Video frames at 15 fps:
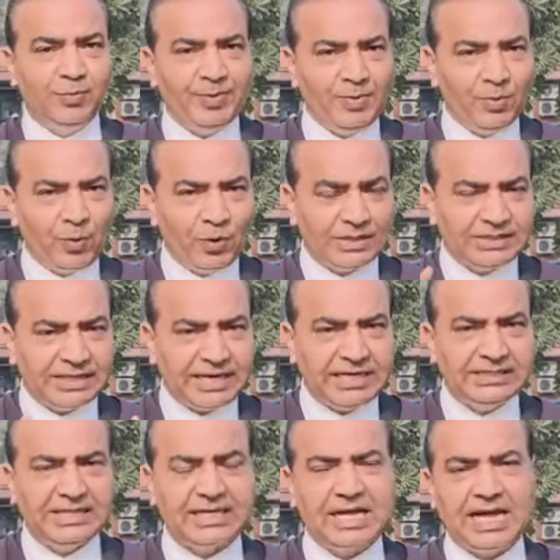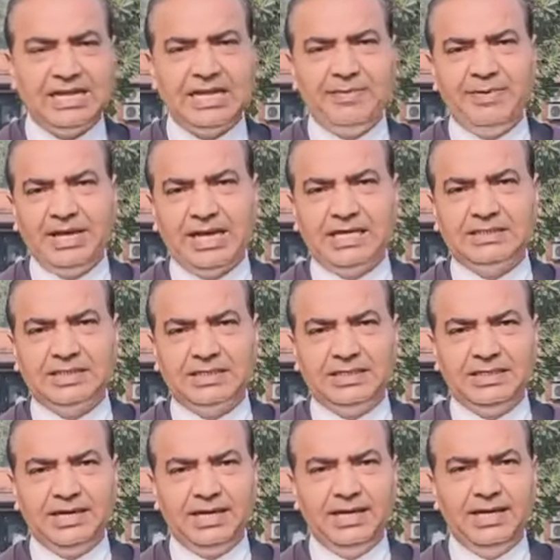सुप्रीम कोर्ट से केंद्र सरकार यह भी कह
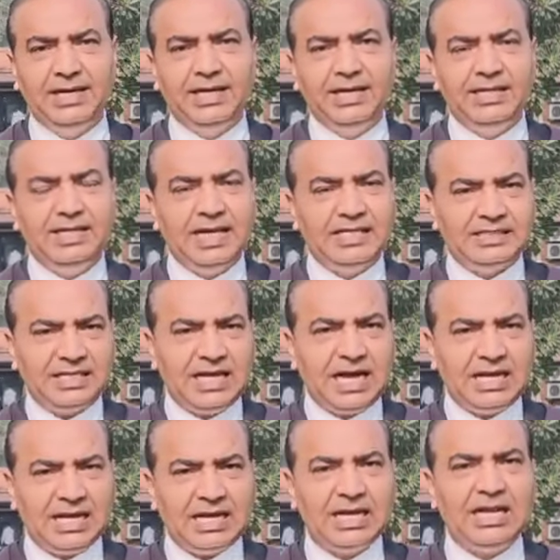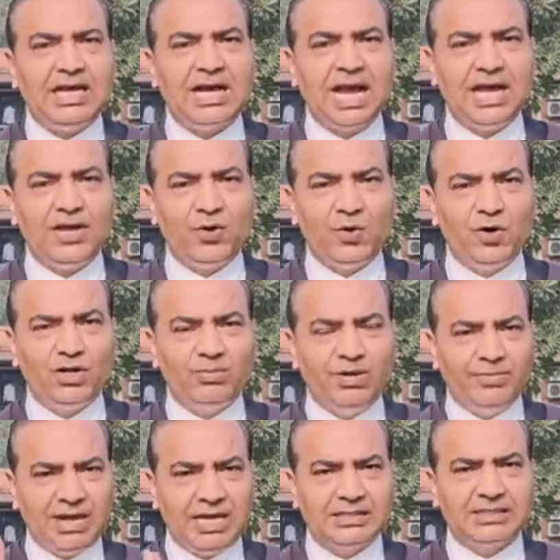सकती है कि देश की अलग अलग हाई कोर्ट
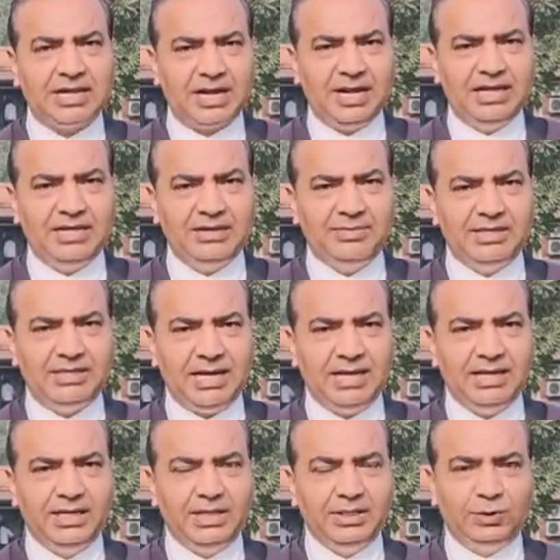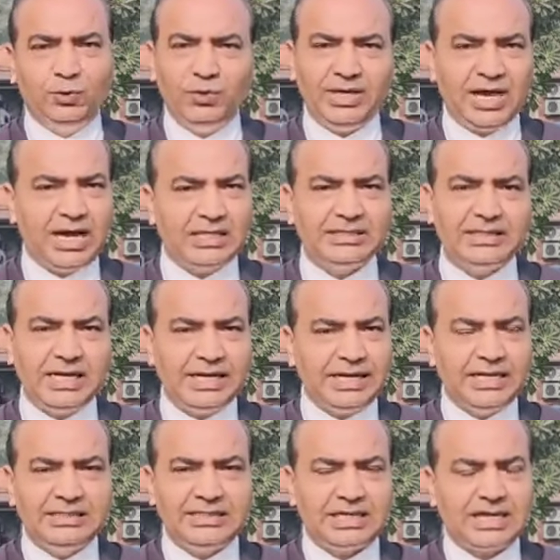में बहस करने की बजाय चूंकि हर जगह
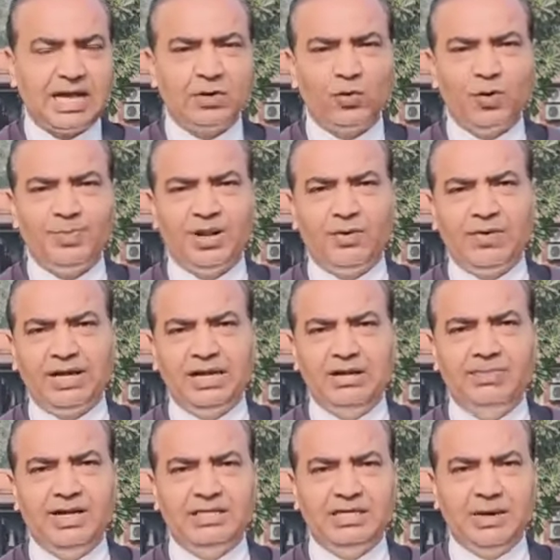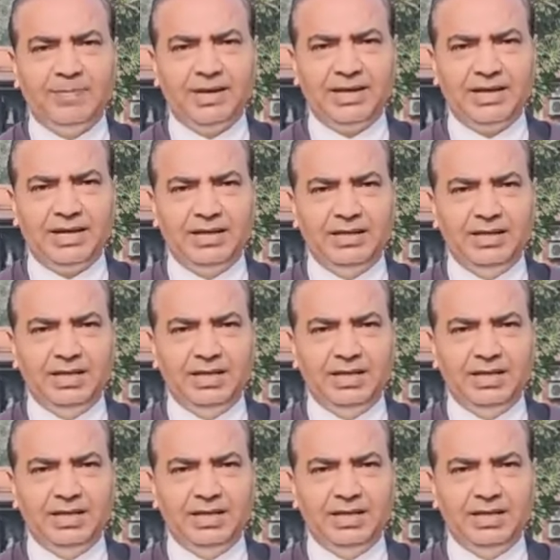केंद्र सरकार को अपना वकील भेजना पड़ेगा